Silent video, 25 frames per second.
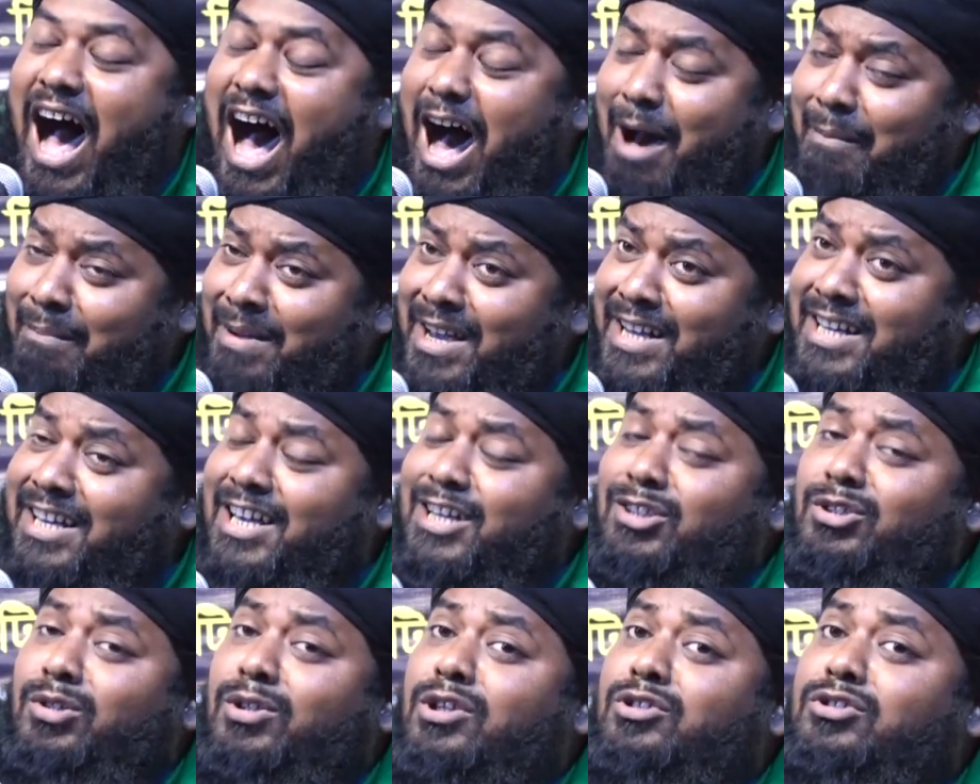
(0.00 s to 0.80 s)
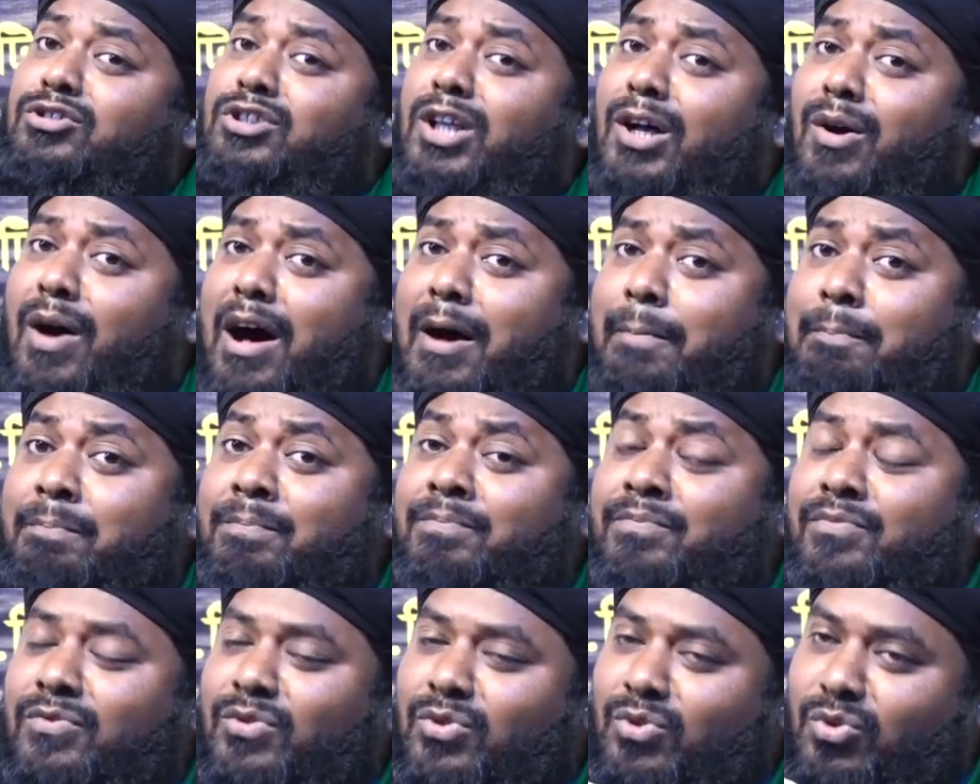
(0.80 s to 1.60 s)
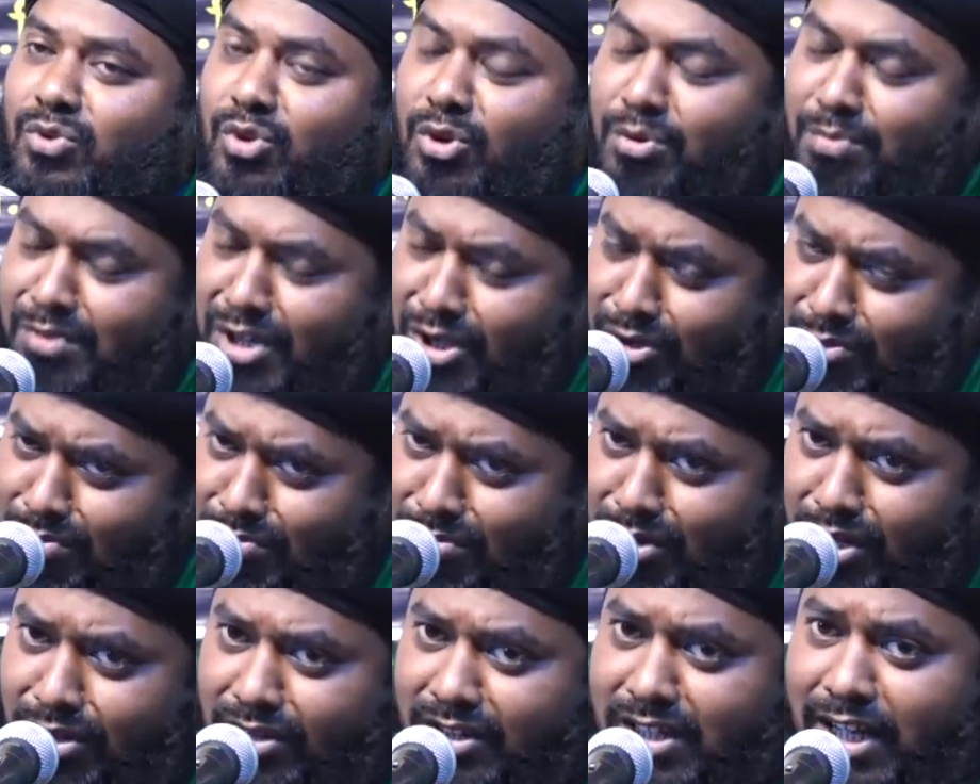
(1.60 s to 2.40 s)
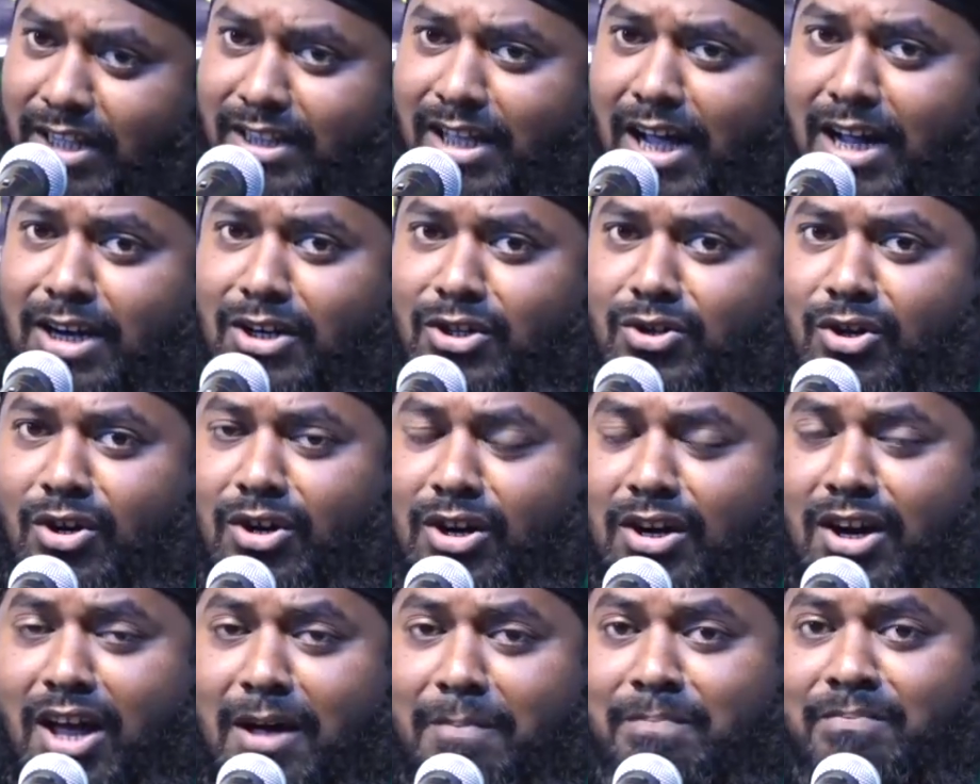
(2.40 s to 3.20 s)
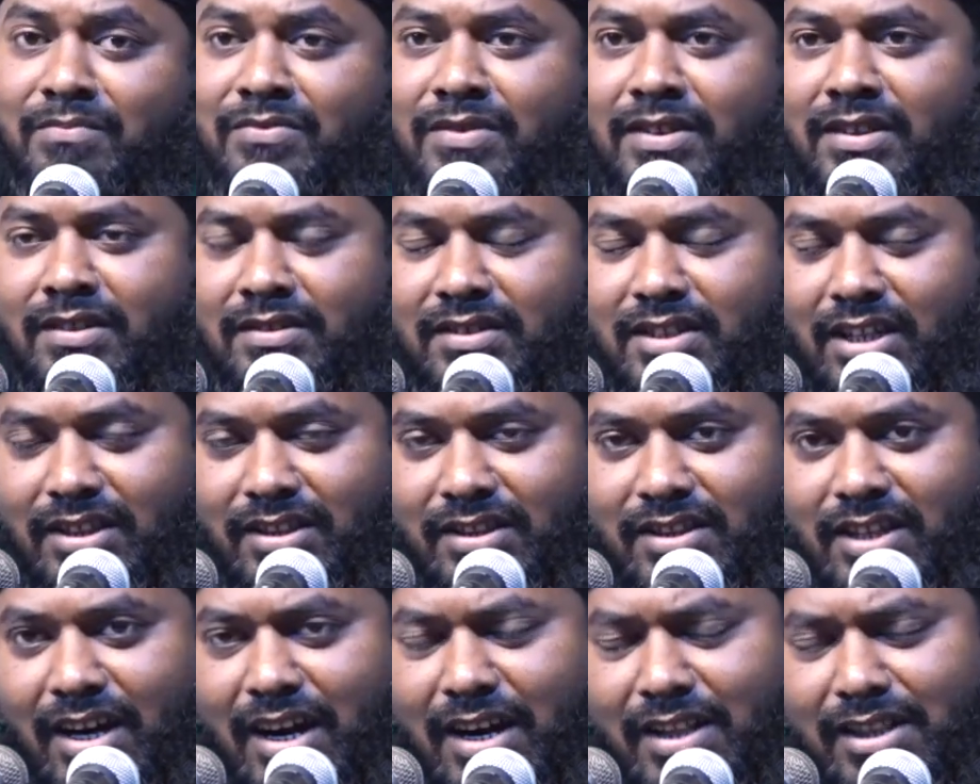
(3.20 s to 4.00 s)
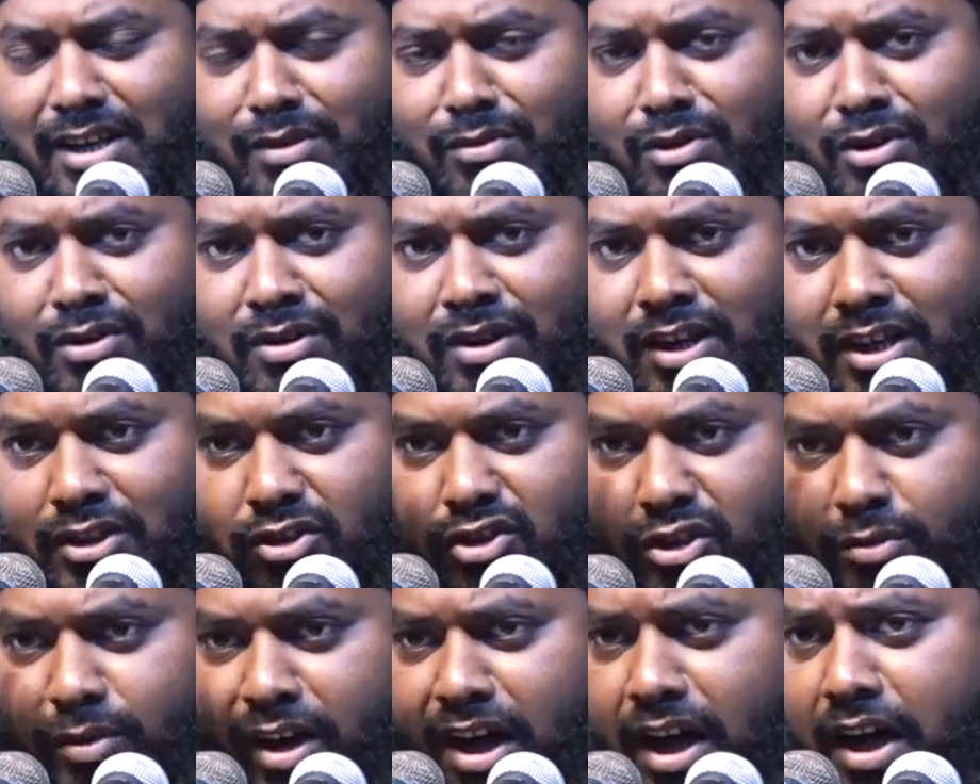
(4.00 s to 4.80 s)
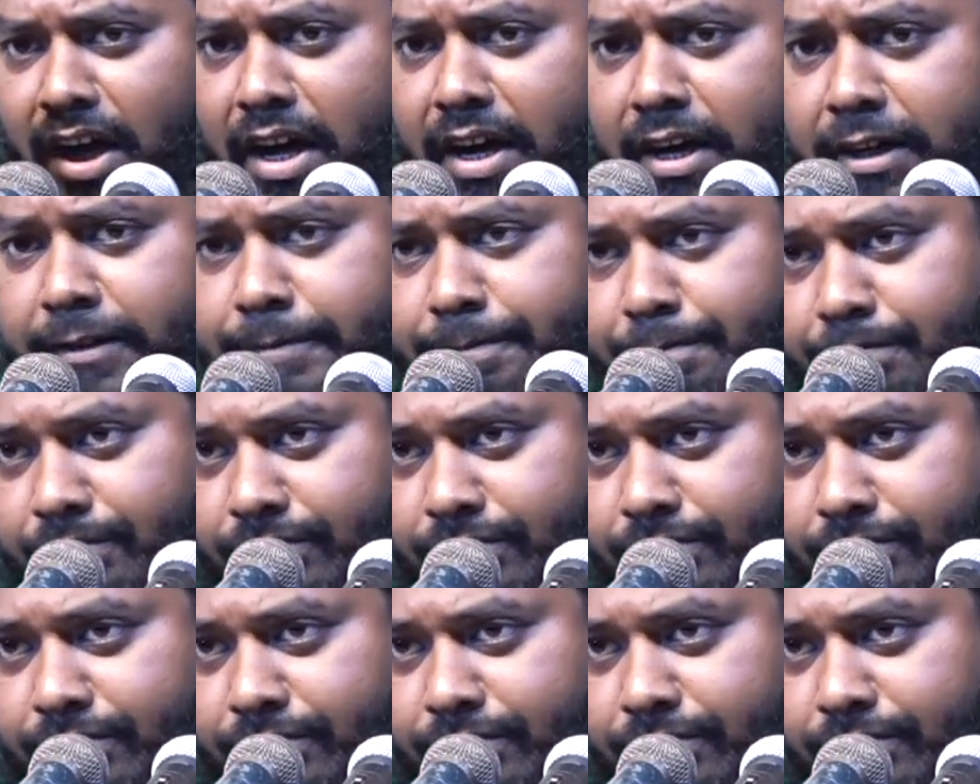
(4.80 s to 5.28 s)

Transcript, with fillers: আমি কিছু সব তুমি উম্মতকে দান করলাম চিৎকার দেবল না সুভাষ